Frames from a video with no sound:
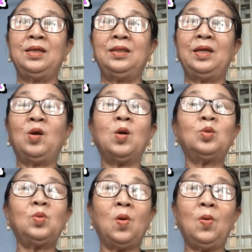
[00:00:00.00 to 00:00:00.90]
thì có
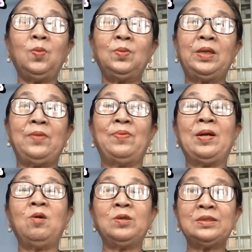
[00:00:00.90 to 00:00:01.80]
tốt thì
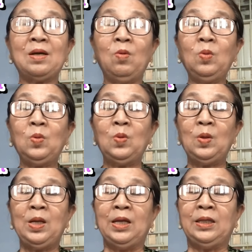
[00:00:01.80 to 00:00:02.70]
phải có xấu
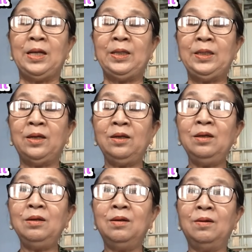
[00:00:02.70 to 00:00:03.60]
thì những
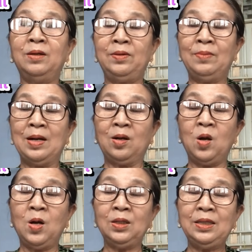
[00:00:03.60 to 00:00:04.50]
người mà
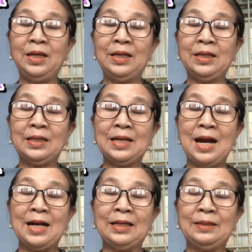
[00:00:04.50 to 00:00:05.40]
có thiên
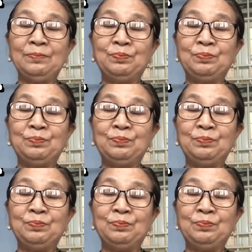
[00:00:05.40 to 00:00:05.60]
can